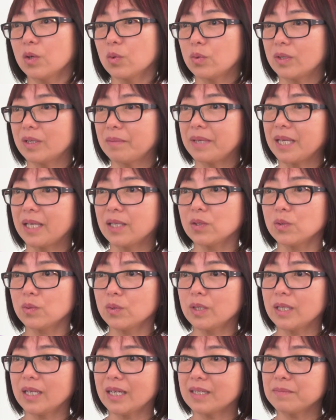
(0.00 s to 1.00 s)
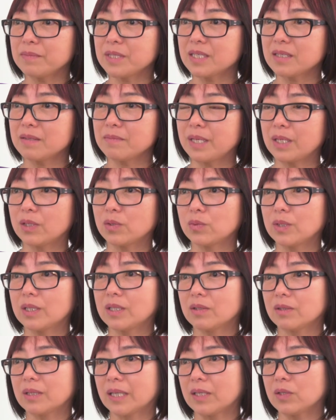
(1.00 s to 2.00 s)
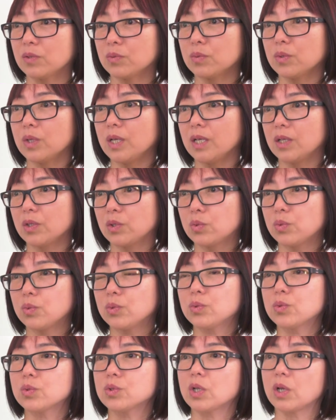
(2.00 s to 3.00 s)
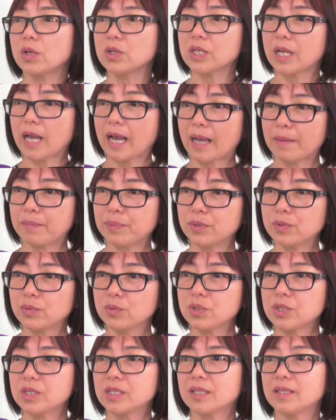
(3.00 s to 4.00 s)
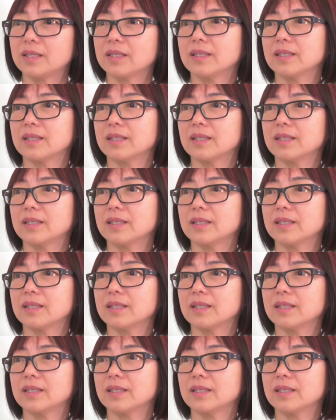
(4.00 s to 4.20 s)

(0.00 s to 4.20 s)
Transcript: corrimento e armazenamento. Entretanto, todos nós aptos,